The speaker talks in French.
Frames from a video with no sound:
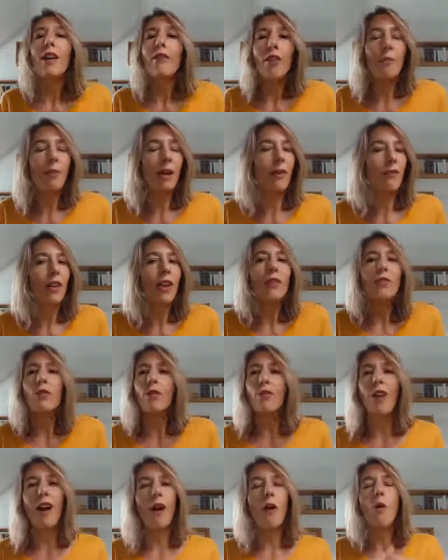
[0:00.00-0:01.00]
Enfin bref, tu
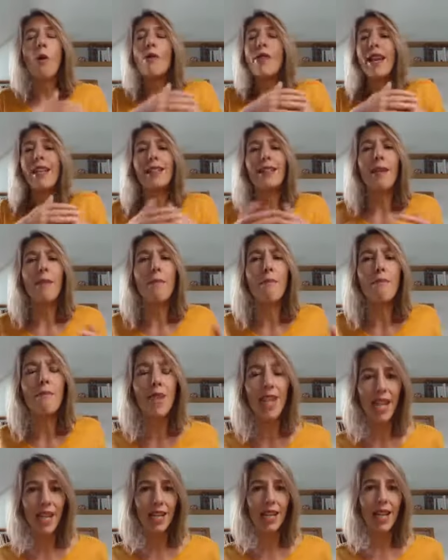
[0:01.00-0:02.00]
vois, on a des
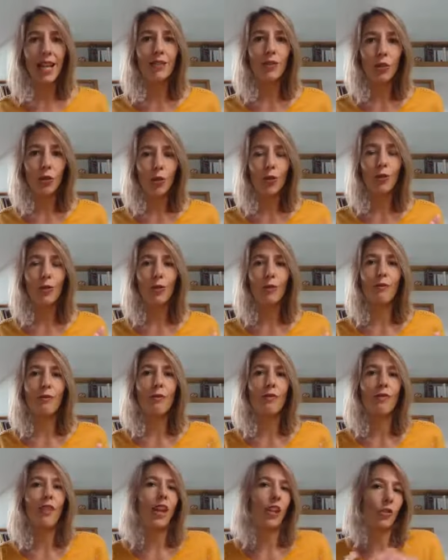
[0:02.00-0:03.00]
milliers de trucs qu'on veut
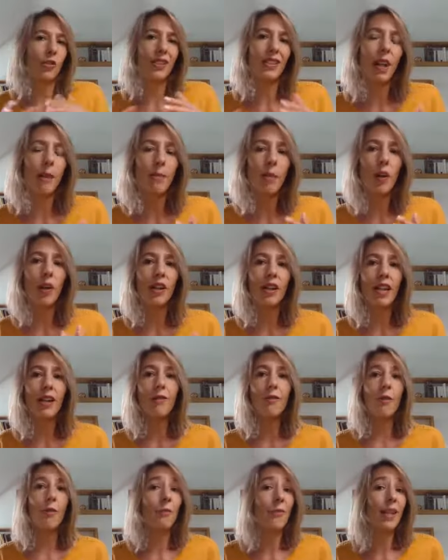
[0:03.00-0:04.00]
faire. Je t'apprends
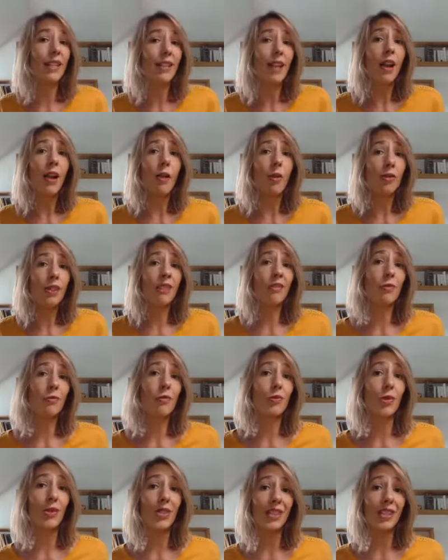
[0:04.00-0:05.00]
rien. On passe, on est dans
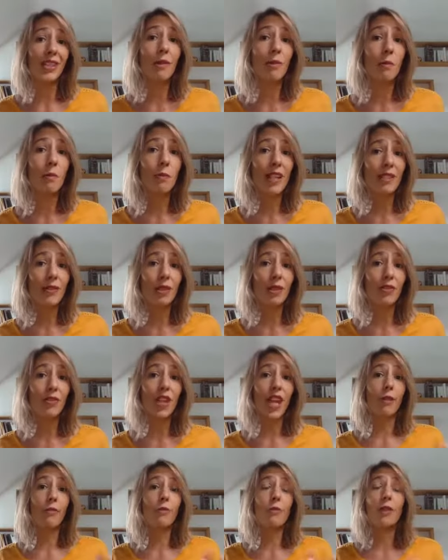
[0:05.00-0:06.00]
une société où on passe
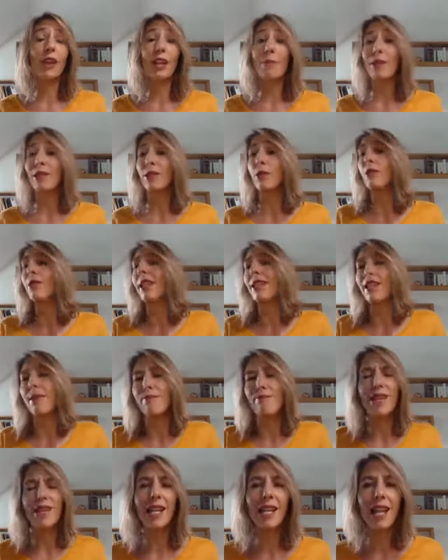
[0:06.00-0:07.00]
vie à courir parce qu'on a des
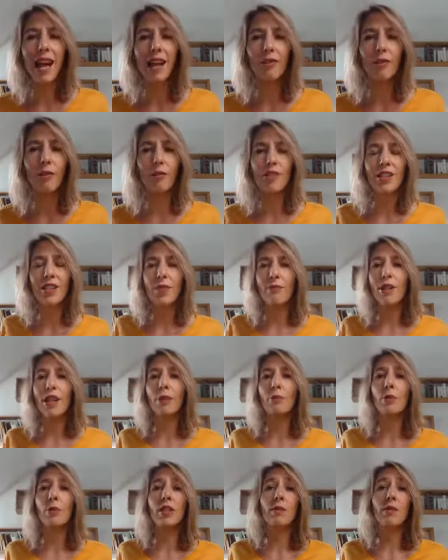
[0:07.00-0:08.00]
milliards d'envies, des
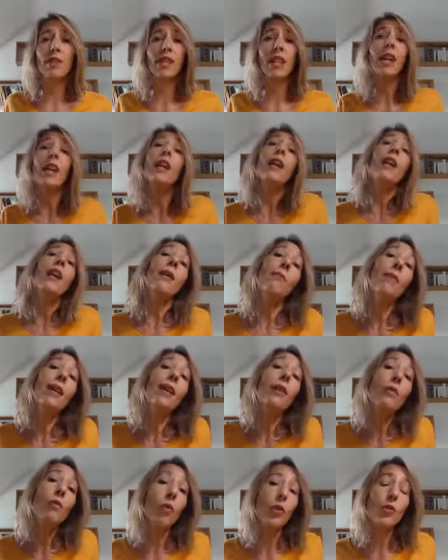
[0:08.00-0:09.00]
milliards de possibilités,
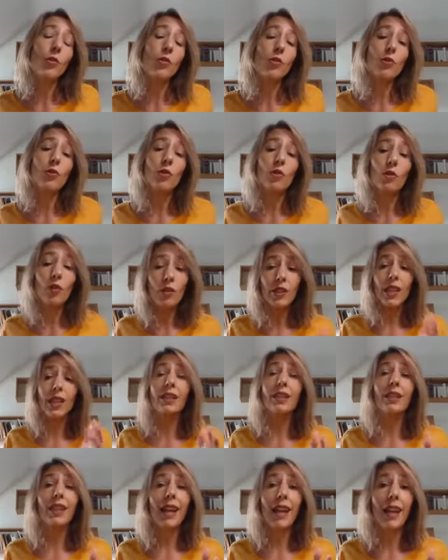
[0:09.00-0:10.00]
mais une ressource de temps qui
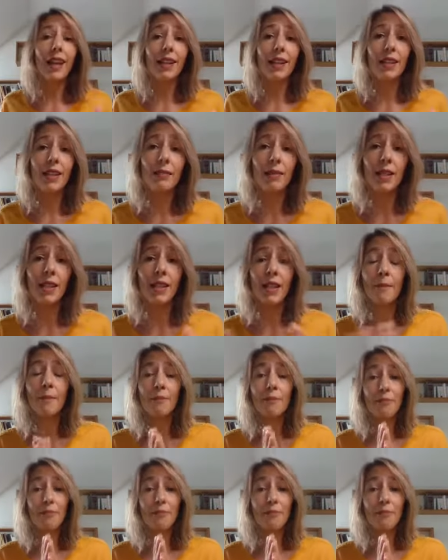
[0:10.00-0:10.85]
est très limitée.